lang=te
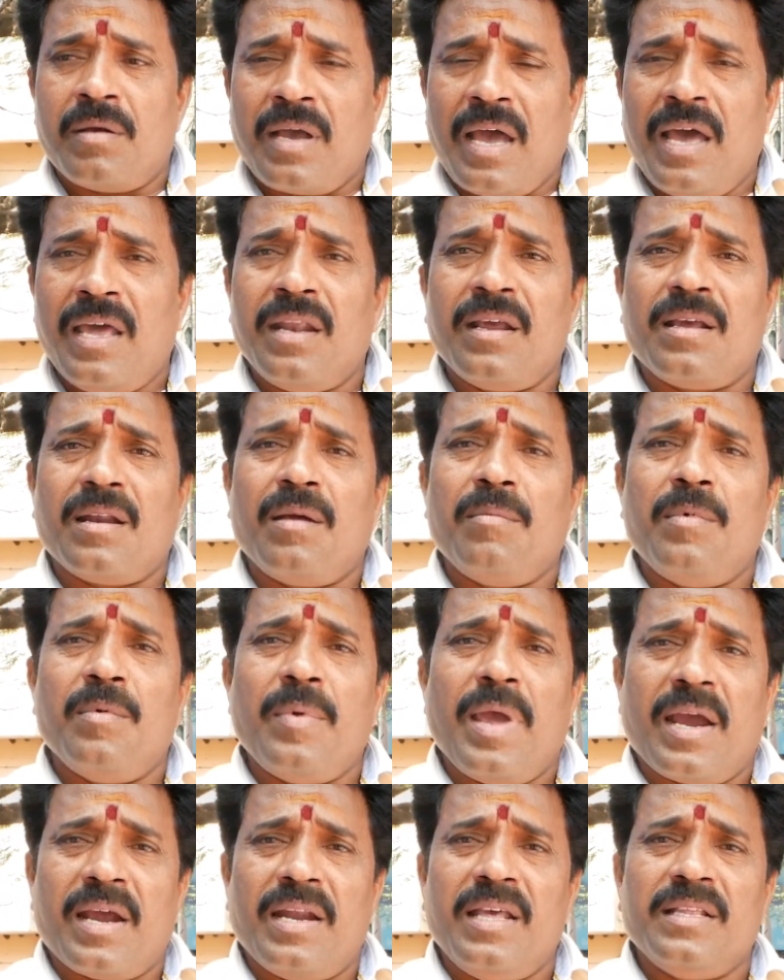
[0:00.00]
కార్యక్రమం
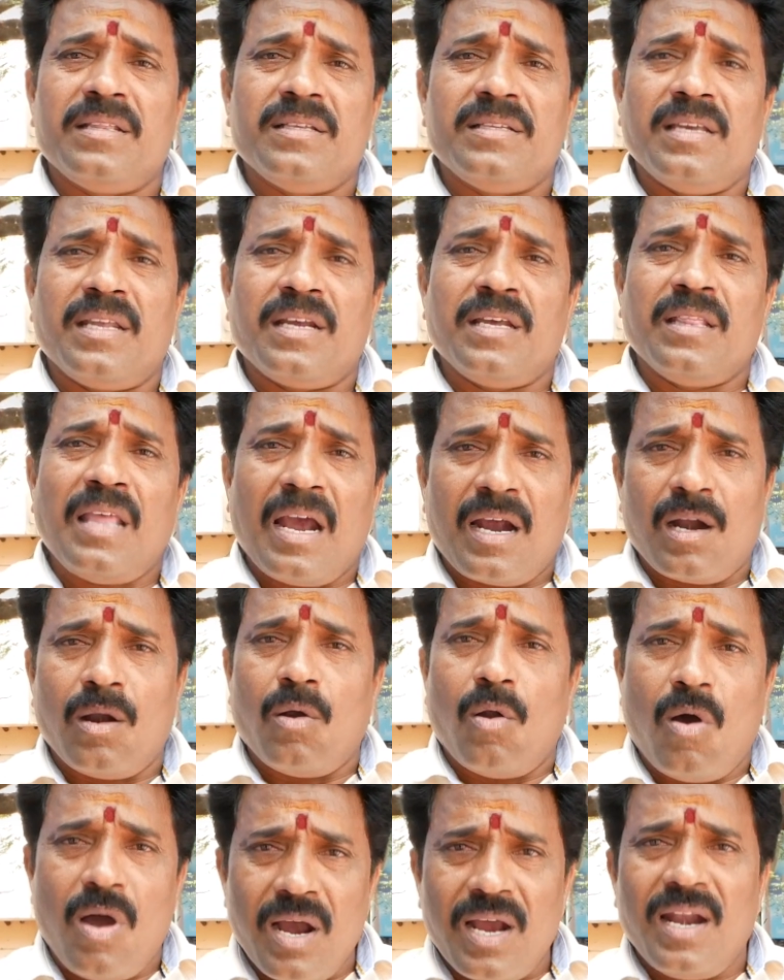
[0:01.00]
ఎక్కడైతే జరిగిందో అక్కడ
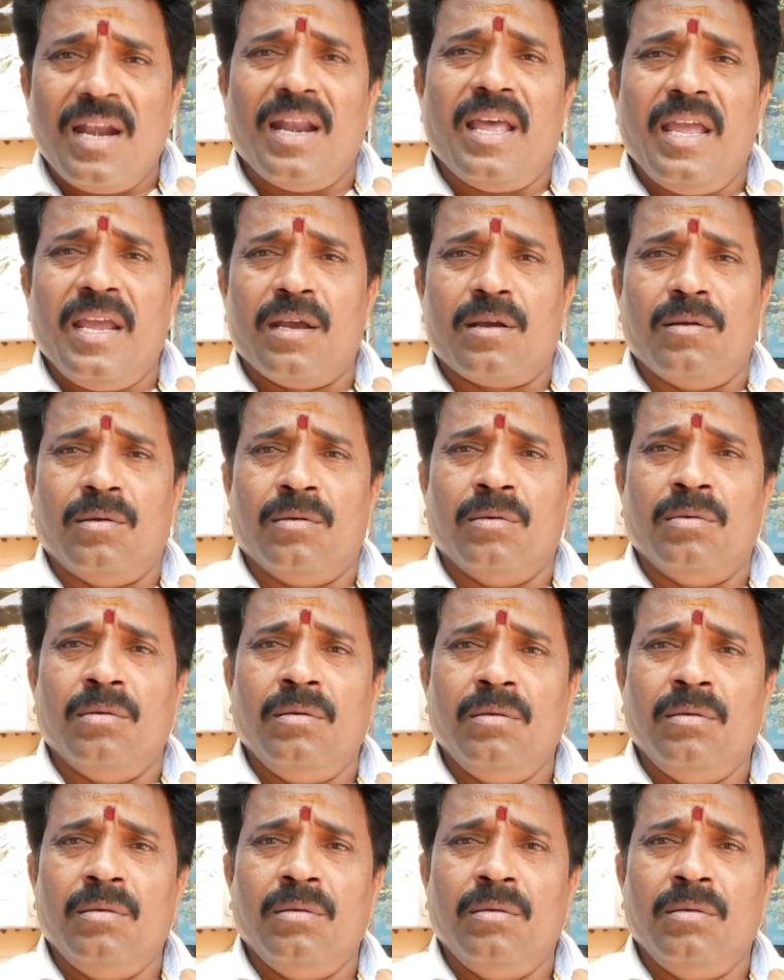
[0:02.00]
లోకల్ నాయకులు